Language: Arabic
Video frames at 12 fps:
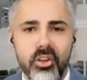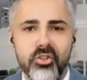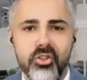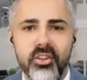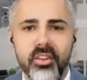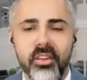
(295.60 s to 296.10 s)

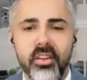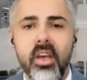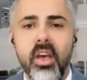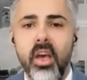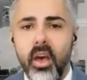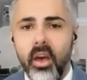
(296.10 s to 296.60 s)
جيد
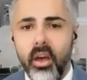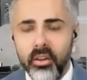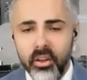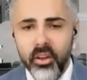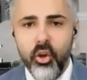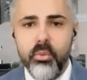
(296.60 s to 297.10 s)
جدا
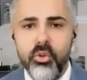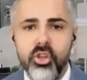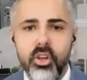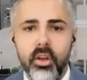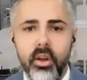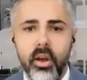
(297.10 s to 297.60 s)
التضخم
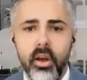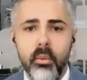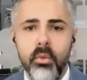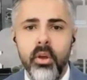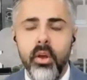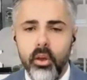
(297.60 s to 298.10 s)
بشكل
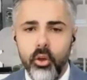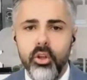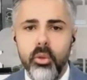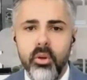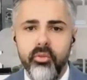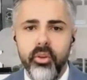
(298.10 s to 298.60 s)
عام
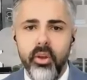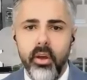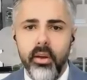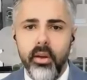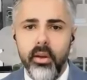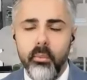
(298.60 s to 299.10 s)
يعتبر
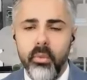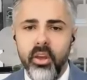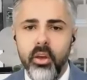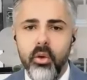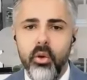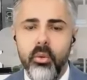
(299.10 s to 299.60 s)
في
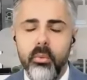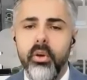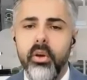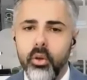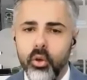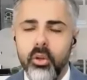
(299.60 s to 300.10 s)
البنك
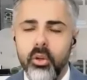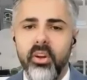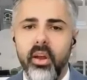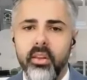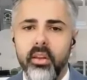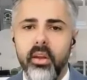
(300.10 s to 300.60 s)
اوروبا يعتبر